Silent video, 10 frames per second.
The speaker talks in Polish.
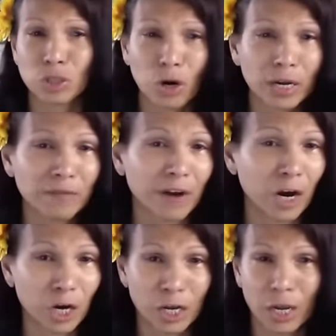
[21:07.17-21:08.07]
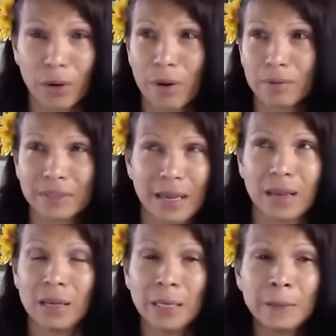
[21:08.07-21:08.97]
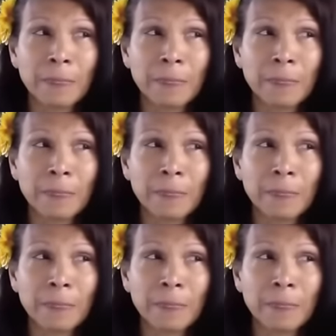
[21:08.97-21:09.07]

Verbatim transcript: przepraszam, jeśli cię zraniłam.